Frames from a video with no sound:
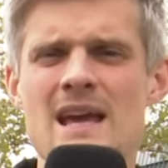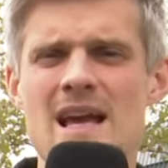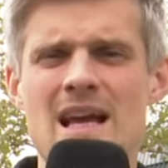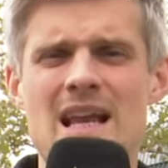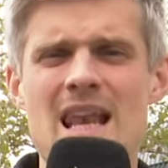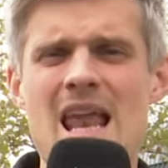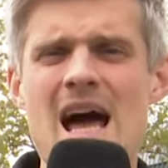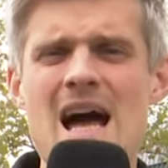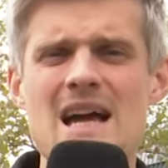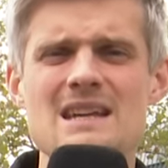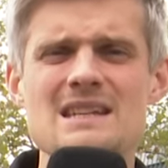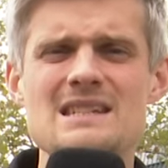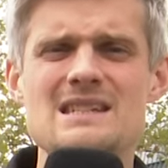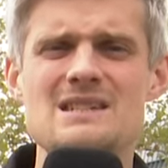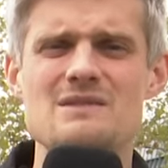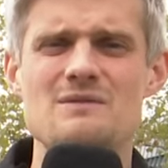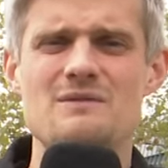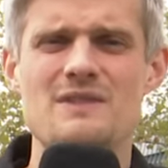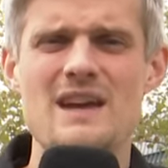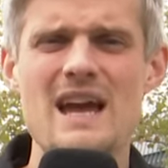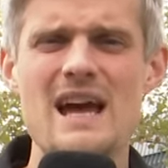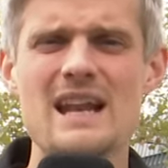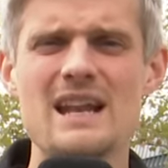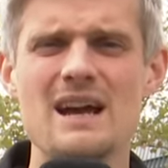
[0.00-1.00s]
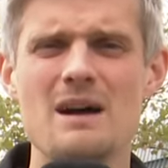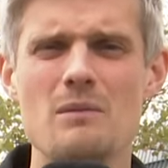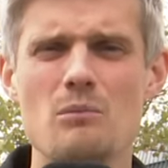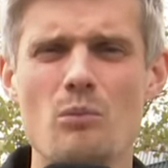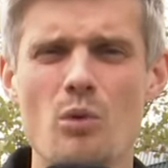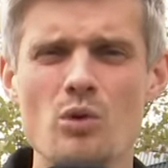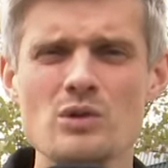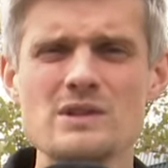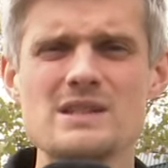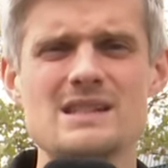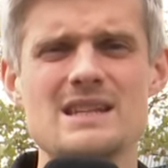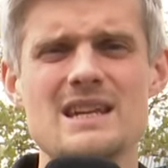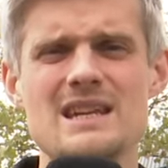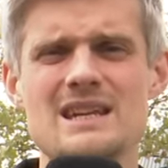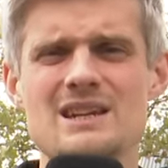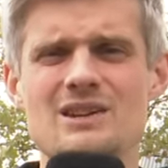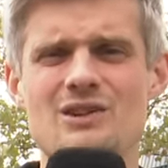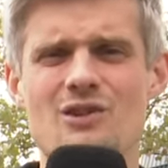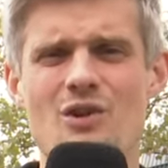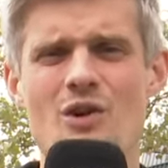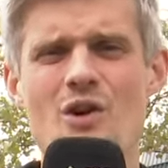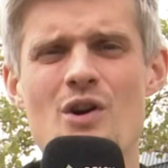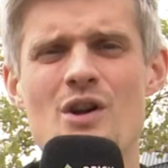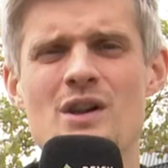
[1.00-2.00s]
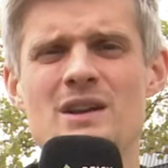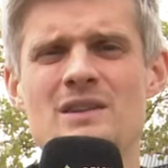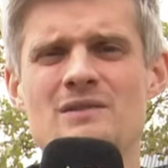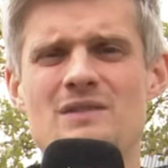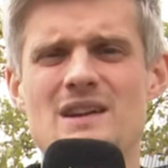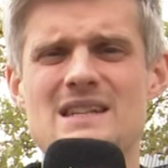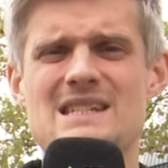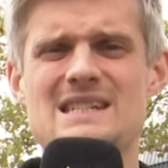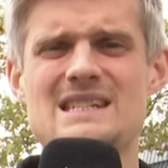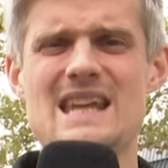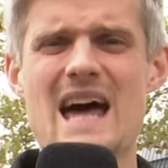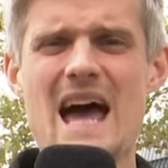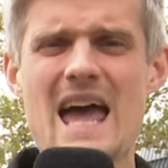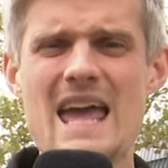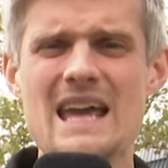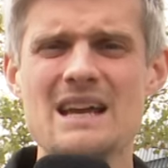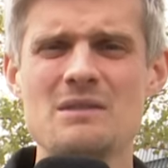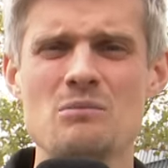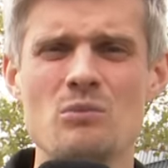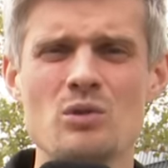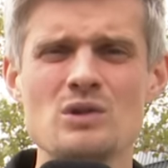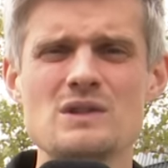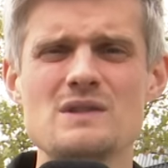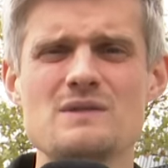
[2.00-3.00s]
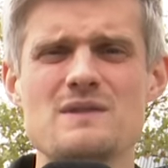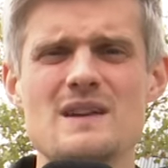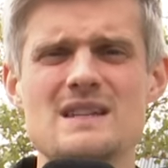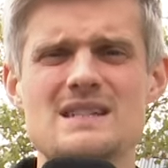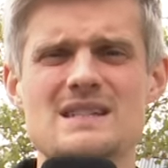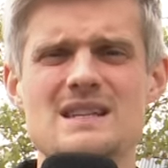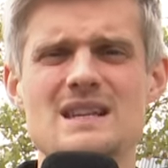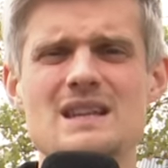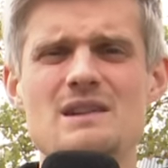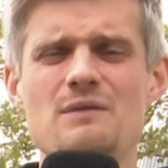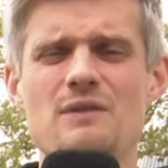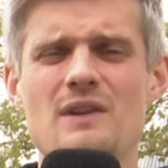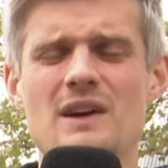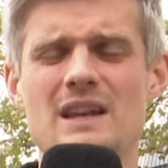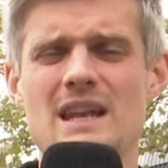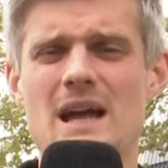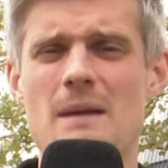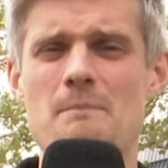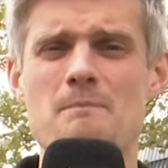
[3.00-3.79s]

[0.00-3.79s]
Klar ist, Werder muss gegen Köln was zeigen, muss was liefern.